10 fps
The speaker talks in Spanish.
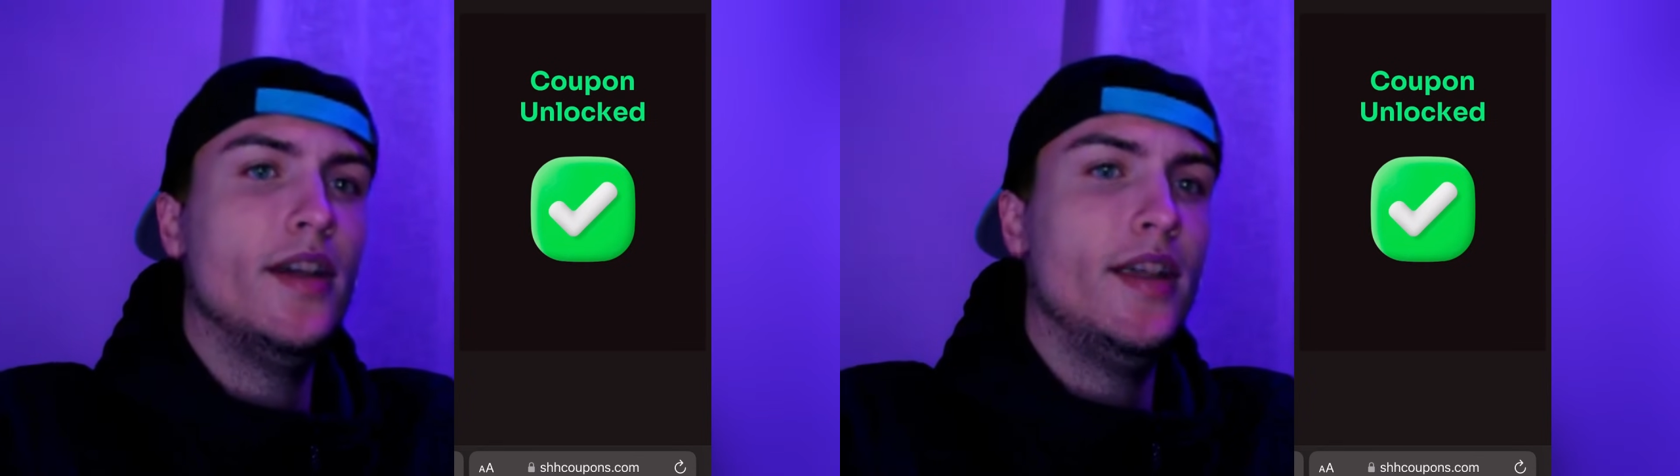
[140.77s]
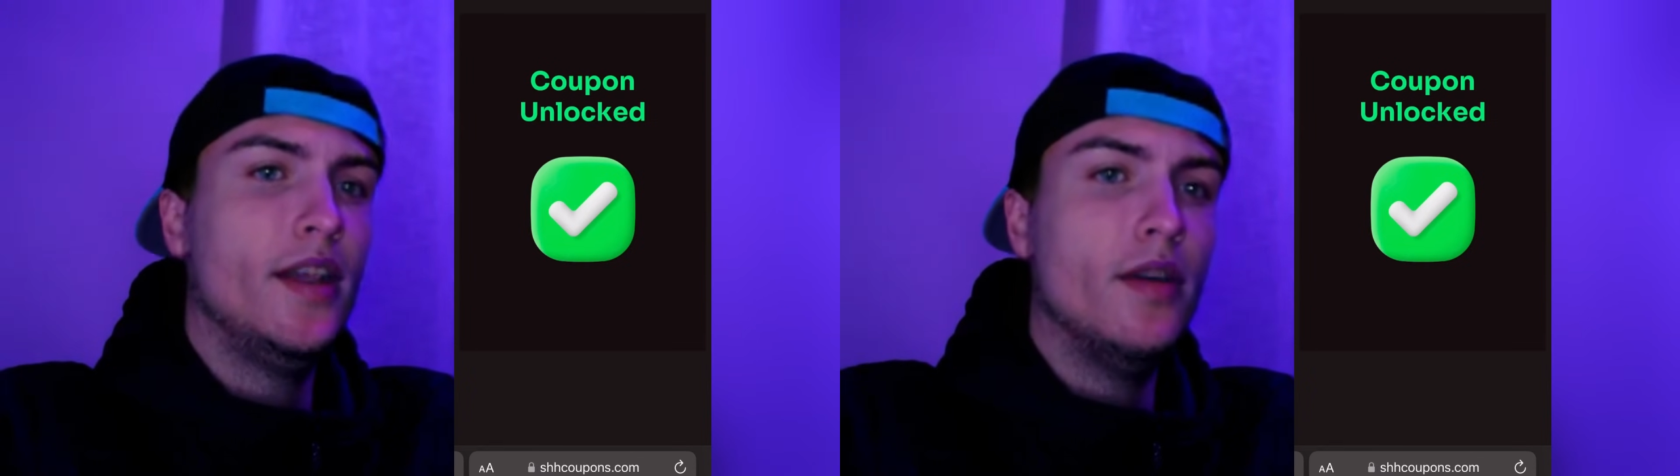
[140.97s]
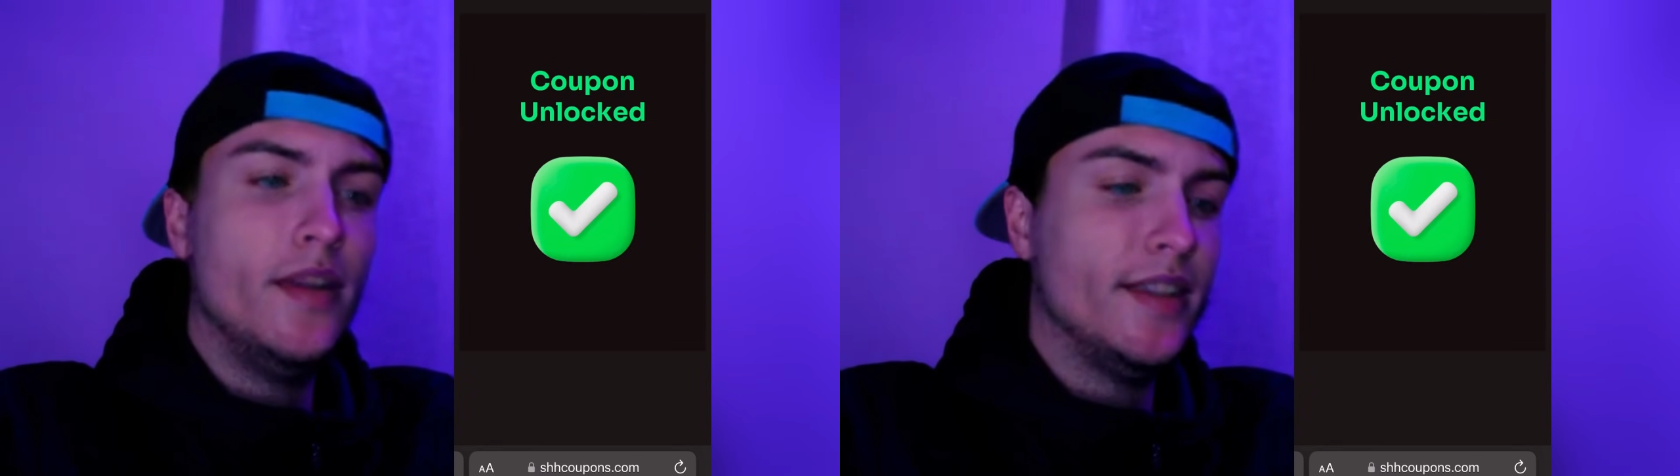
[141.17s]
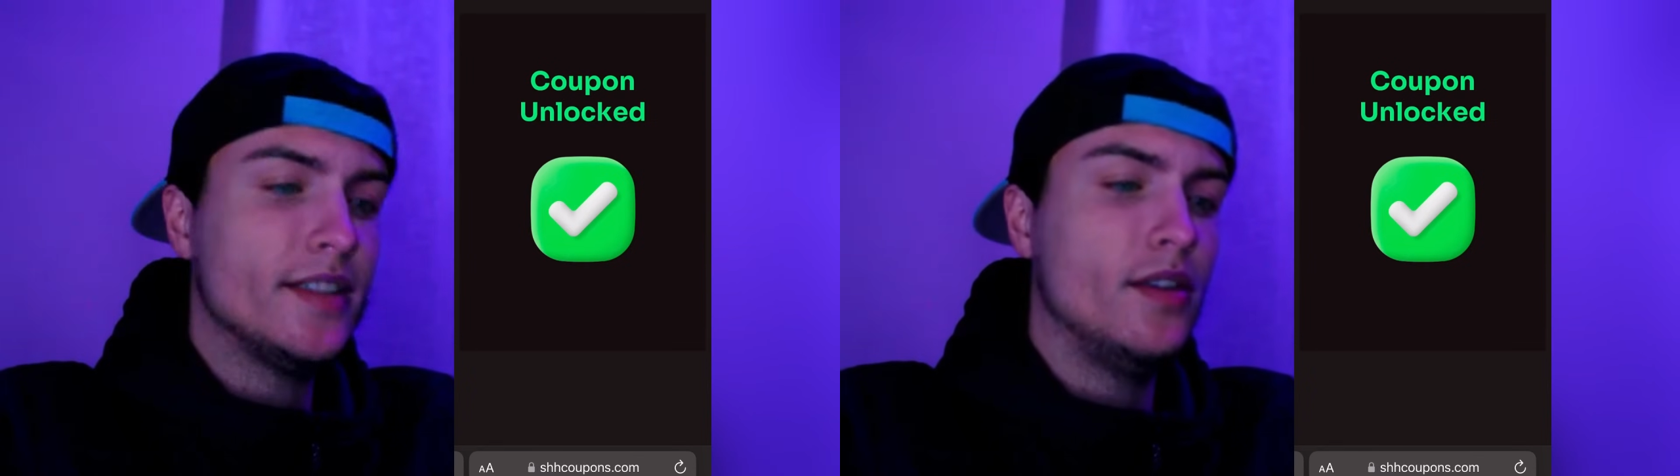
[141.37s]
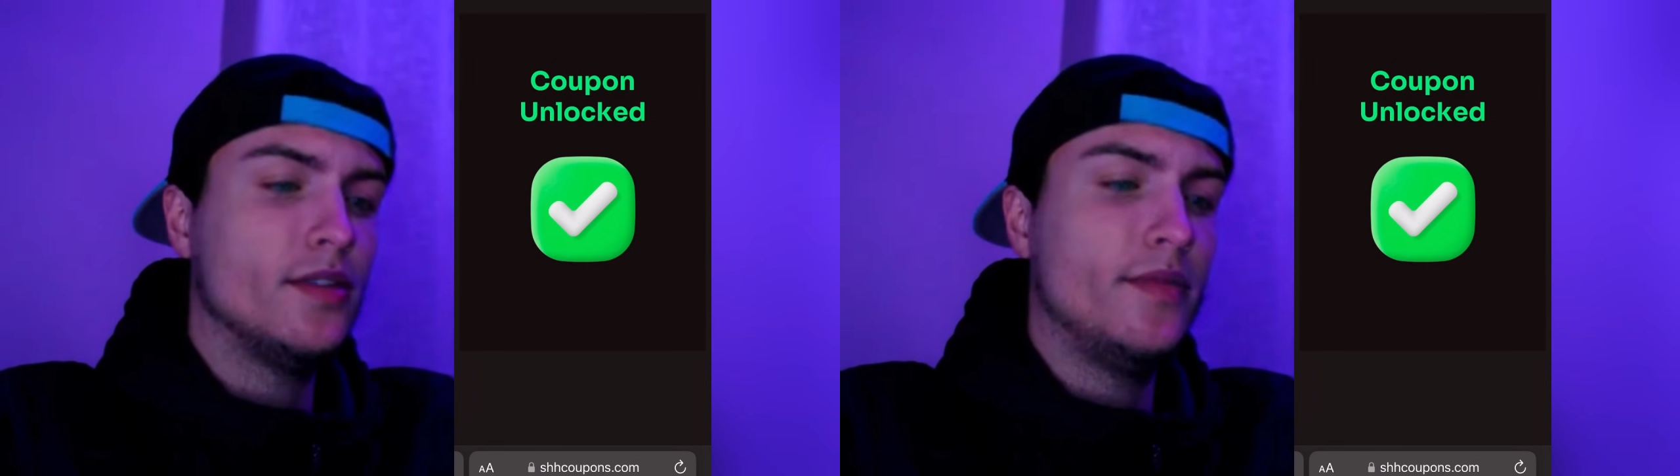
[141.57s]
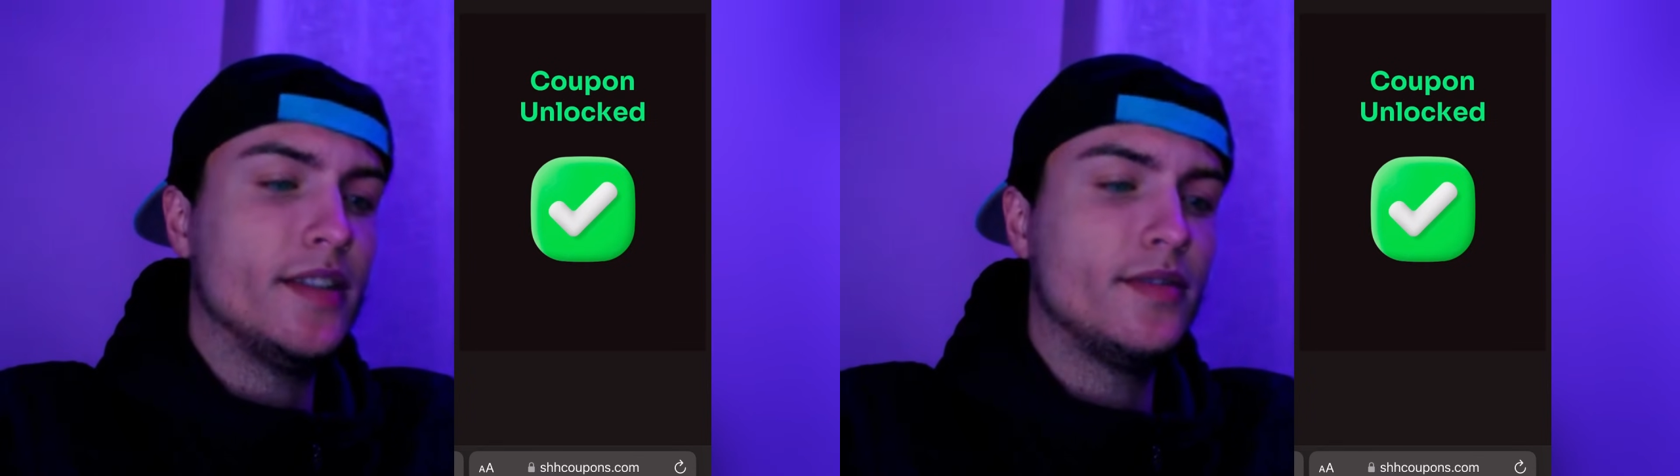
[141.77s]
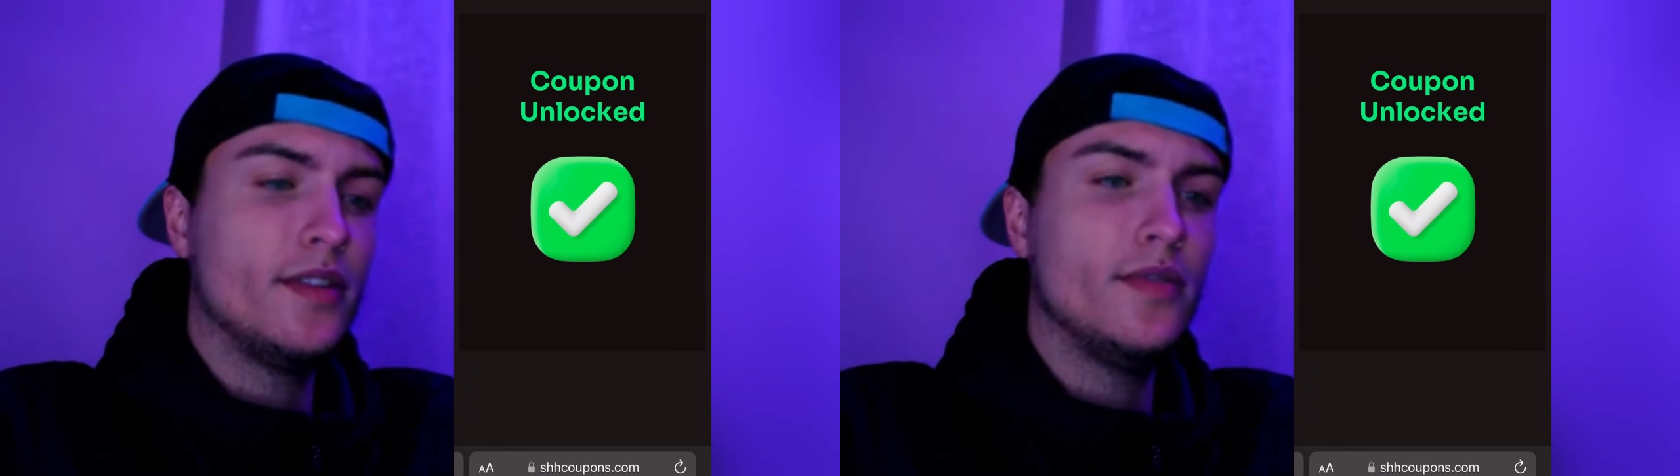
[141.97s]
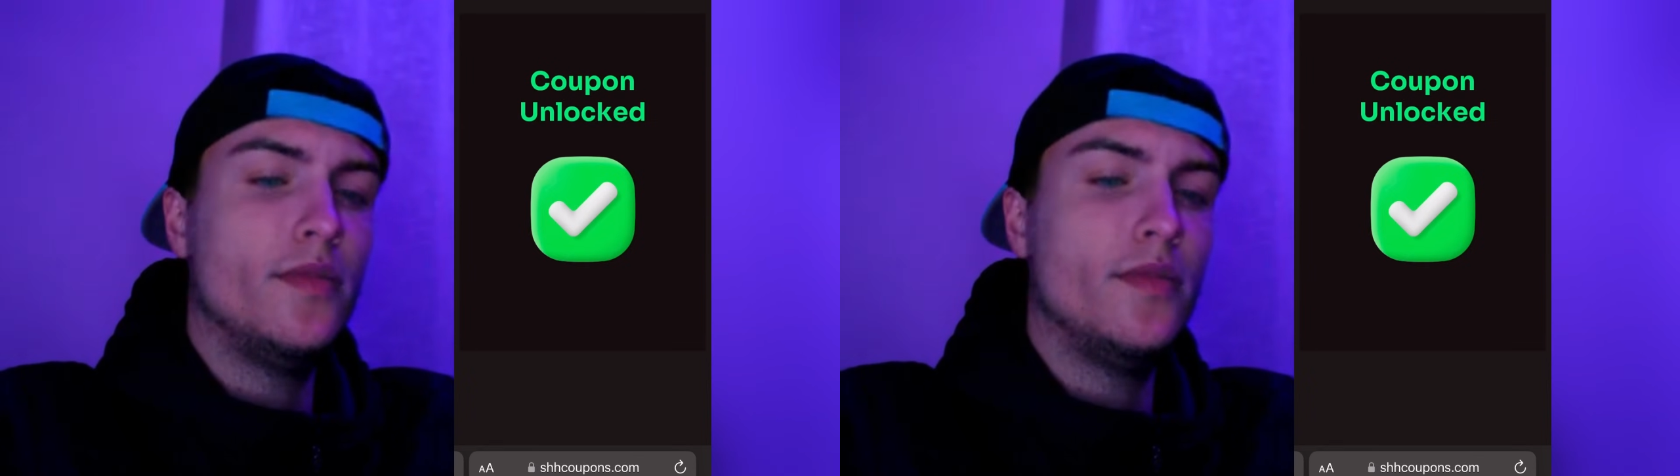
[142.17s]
y completáis los pasos que os